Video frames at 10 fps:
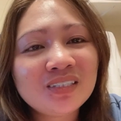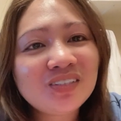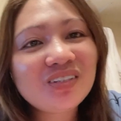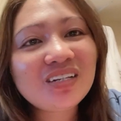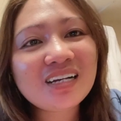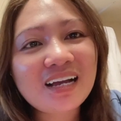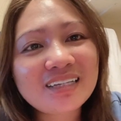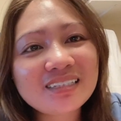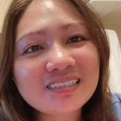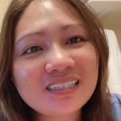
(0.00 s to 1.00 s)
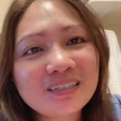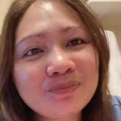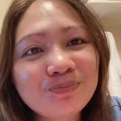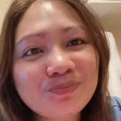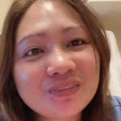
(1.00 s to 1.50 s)
Yun lang guys.
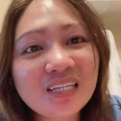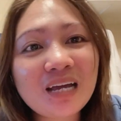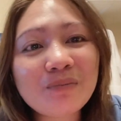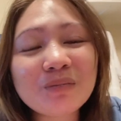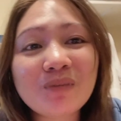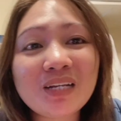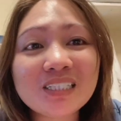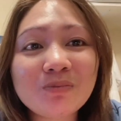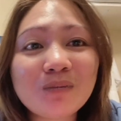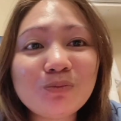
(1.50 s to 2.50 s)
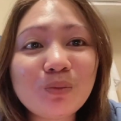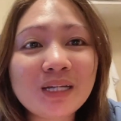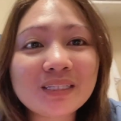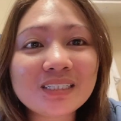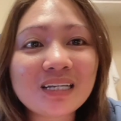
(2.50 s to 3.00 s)
Salamat pala sa mga
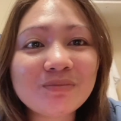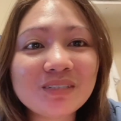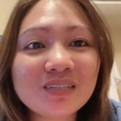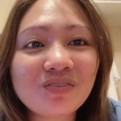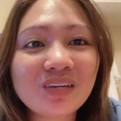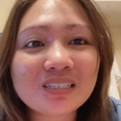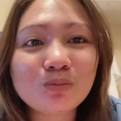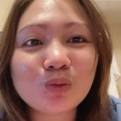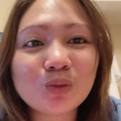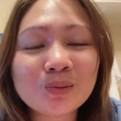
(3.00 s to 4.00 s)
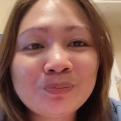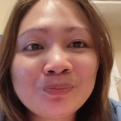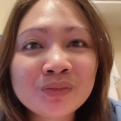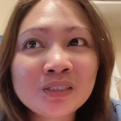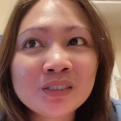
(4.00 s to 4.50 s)
bumati sa amin sa Facebook.
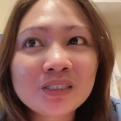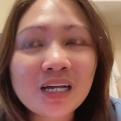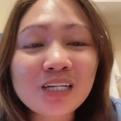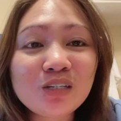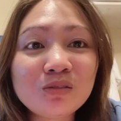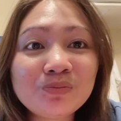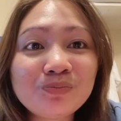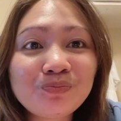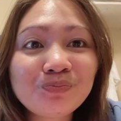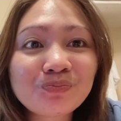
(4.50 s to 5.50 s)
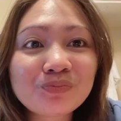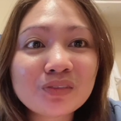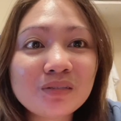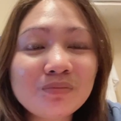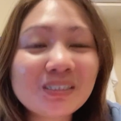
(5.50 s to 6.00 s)
Tsaka yung,
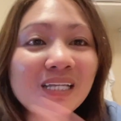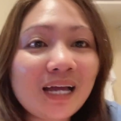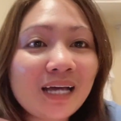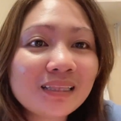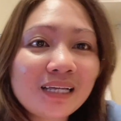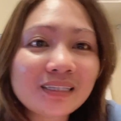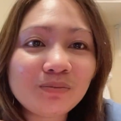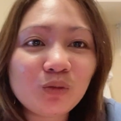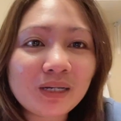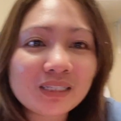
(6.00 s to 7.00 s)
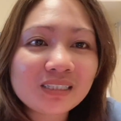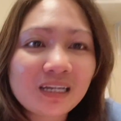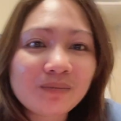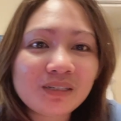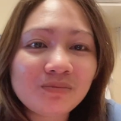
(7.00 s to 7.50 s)
ah, basta lahat-lahat ng bubati
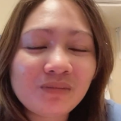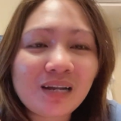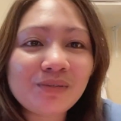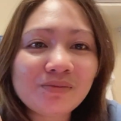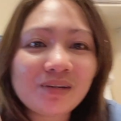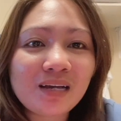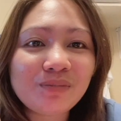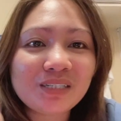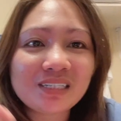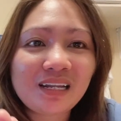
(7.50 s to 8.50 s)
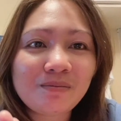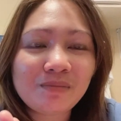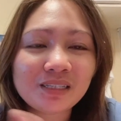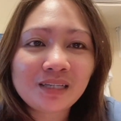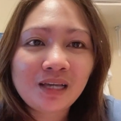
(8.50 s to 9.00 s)
sa amin. Maraming maraming
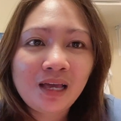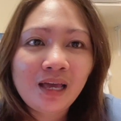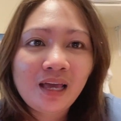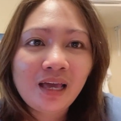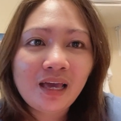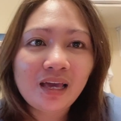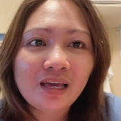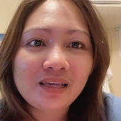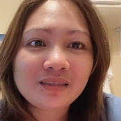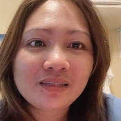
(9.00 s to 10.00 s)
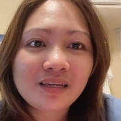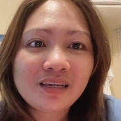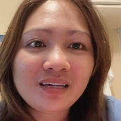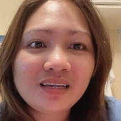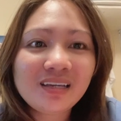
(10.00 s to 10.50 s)
salamat. And,
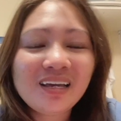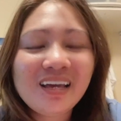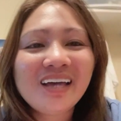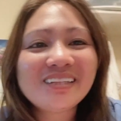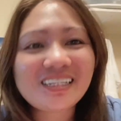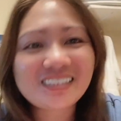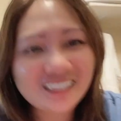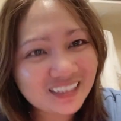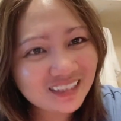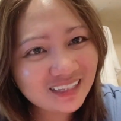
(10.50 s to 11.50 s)
that's it.